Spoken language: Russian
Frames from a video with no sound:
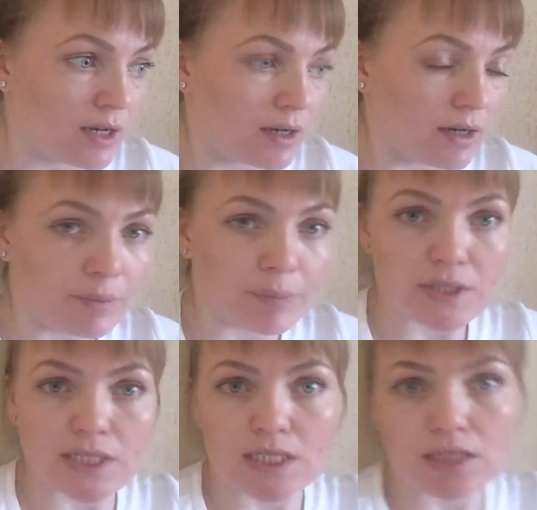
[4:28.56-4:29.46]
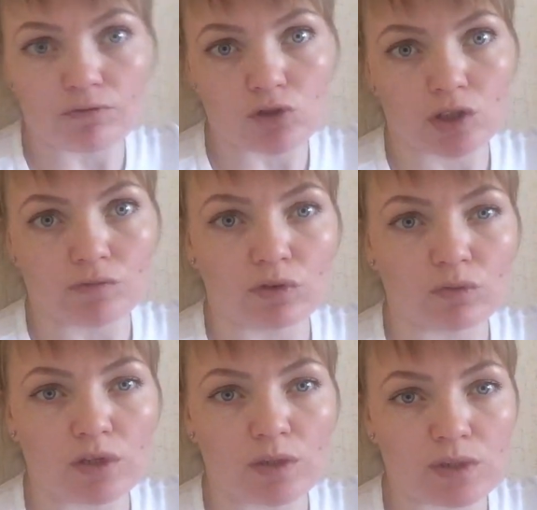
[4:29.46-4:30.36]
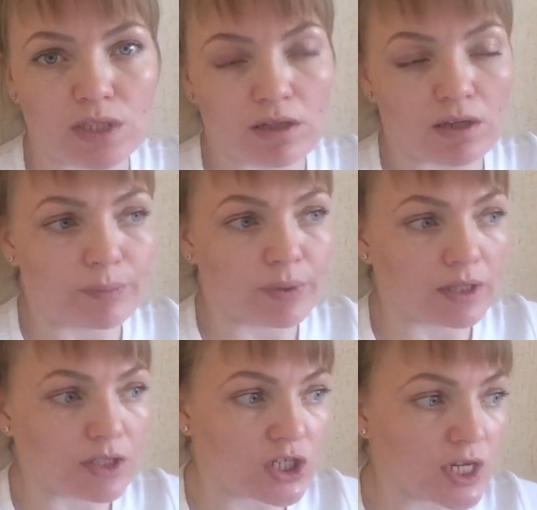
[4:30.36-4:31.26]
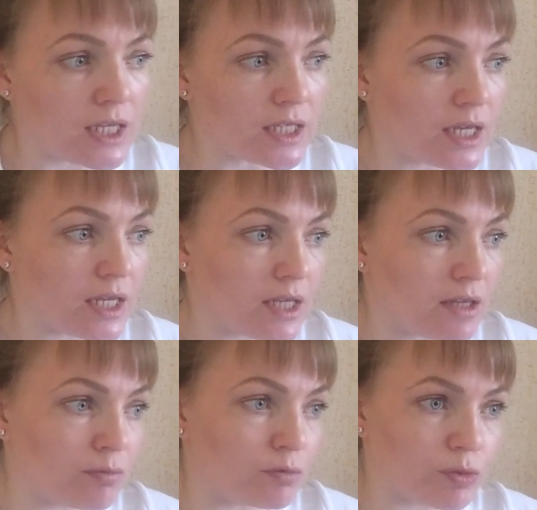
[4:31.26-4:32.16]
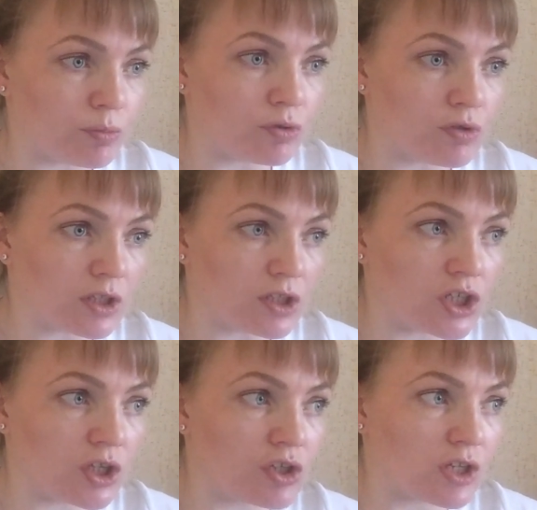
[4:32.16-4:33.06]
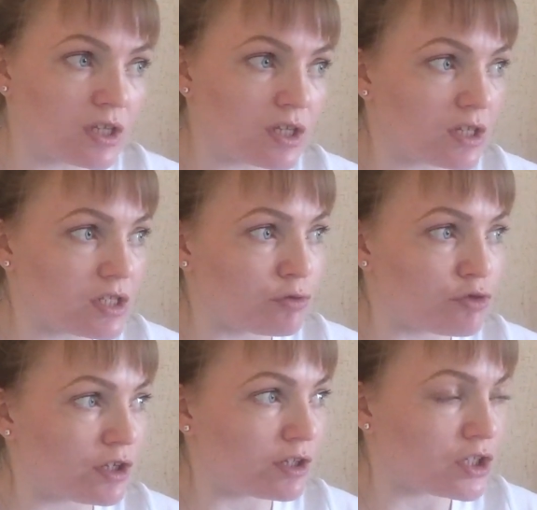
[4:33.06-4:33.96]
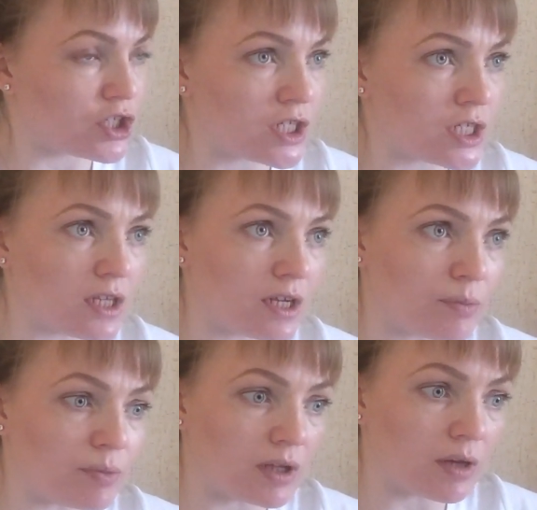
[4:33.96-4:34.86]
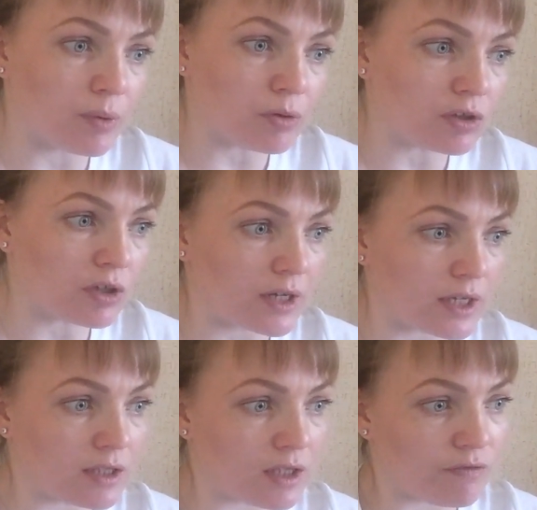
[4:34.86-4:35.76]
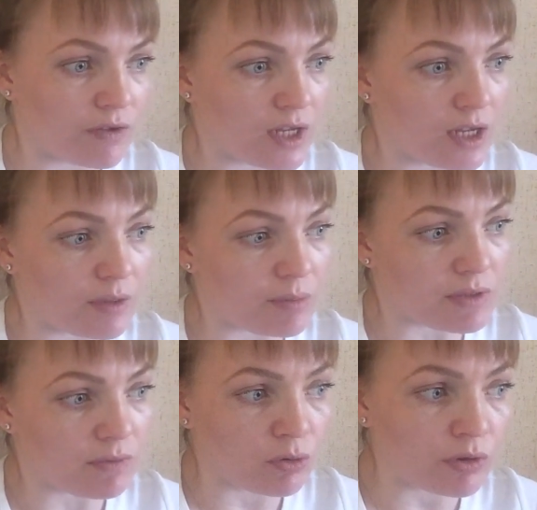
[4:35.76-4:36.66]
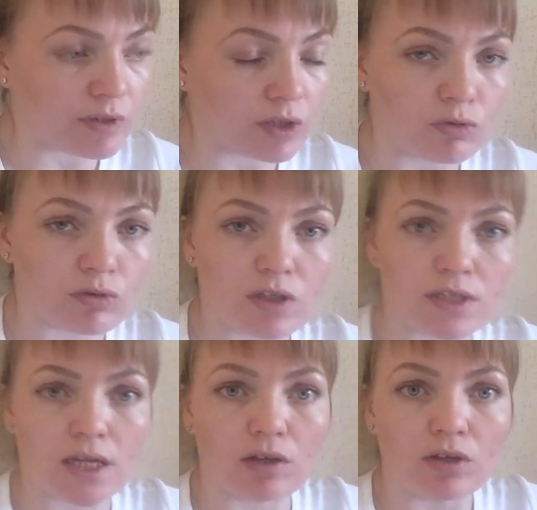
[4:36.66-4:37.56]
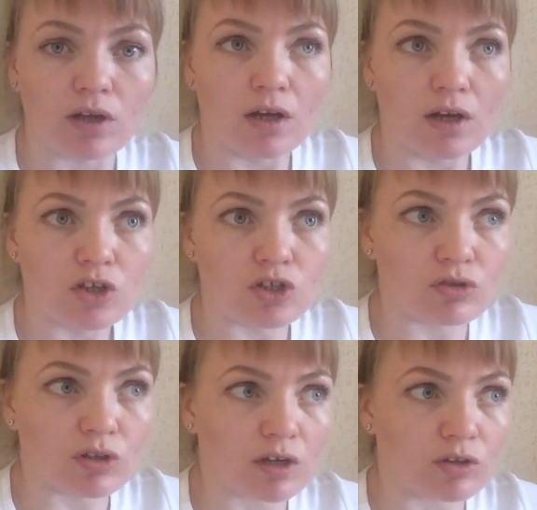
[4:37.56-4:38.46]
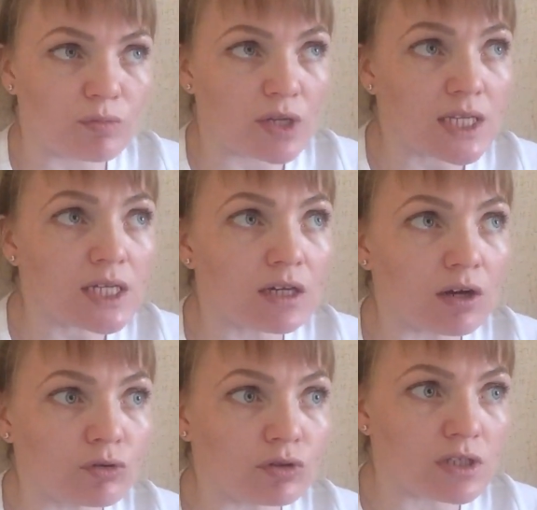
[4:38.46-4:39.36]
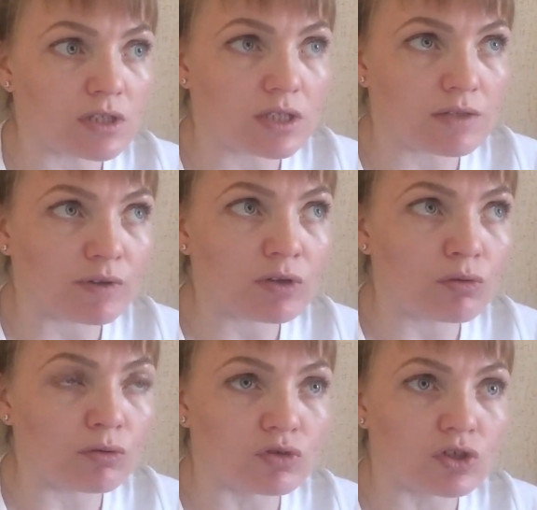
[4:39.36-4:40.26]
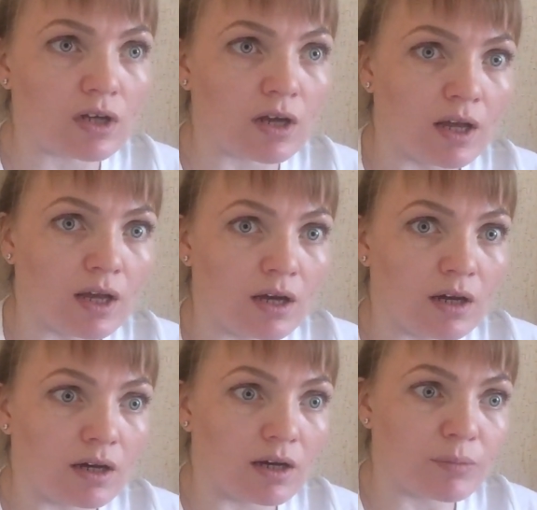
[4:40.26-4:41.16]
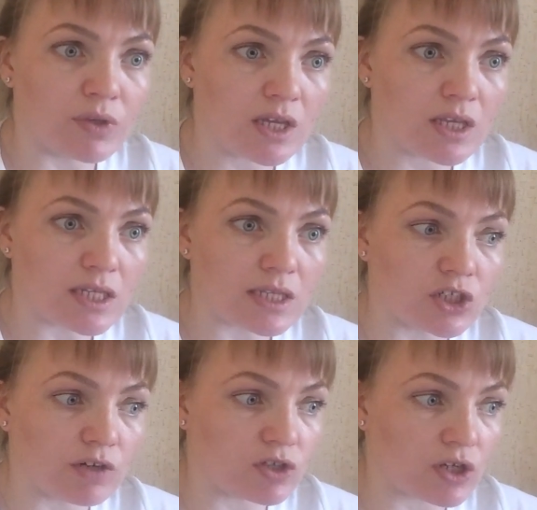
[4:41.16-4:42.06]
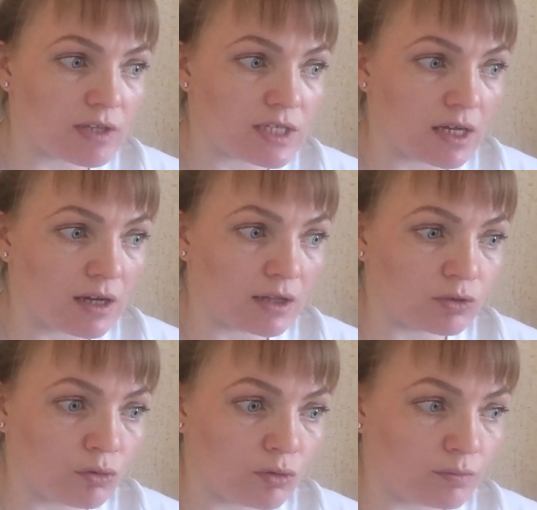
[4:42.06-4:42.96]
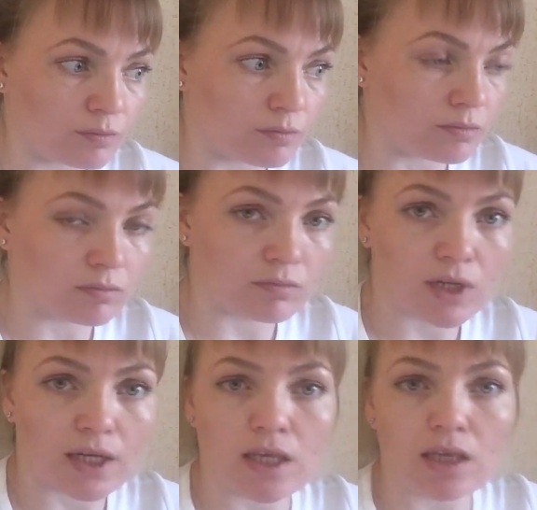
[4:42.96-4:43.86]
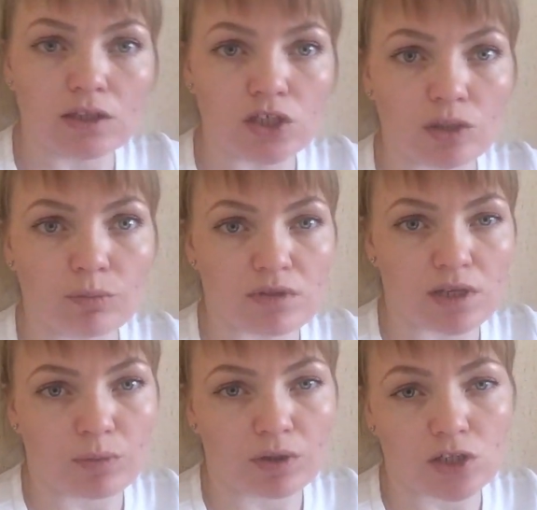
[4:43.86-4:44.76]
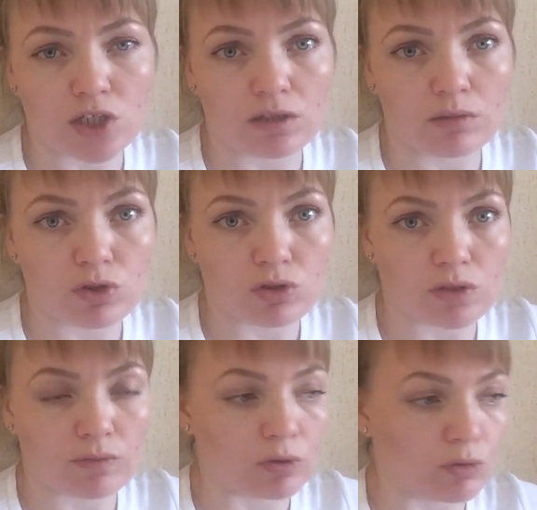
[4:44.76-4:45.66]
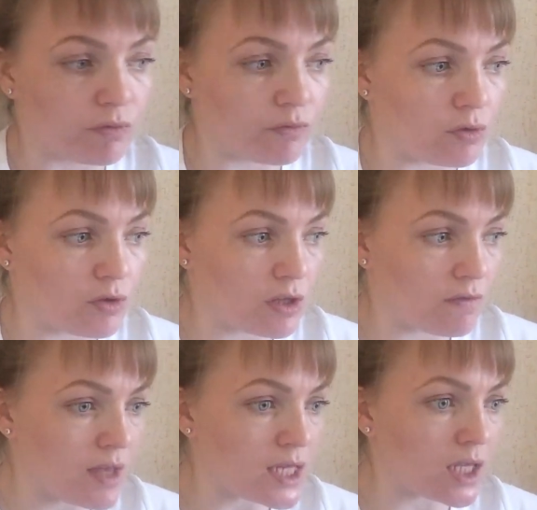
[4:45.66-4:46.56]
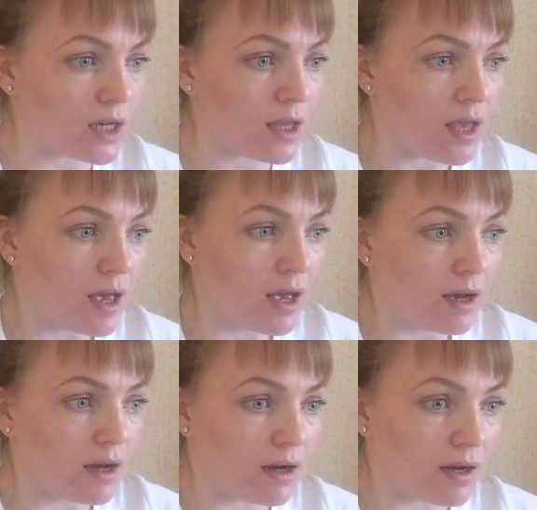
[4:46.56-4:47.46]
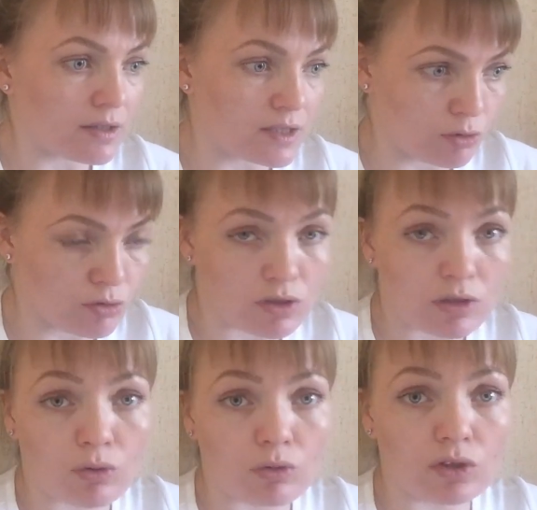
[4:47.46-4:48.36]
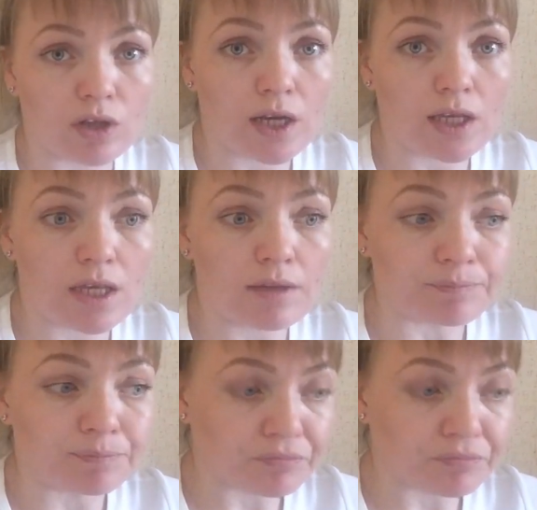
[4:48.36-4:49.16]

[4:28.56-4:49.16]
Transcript: а, процесс того, что вот им сделали предложение, и, может быть, у них начинаются какие-то сложные отношения, либо наоборот какая-то эйфория, либо свекрови, которые не знают что-то как-то. У меня, знаете, какое-то свое уже а, мнение, сложившееся о том, какие должны быть взаимоотношения между свекровью и невесткой, а, то есть нахой, да, и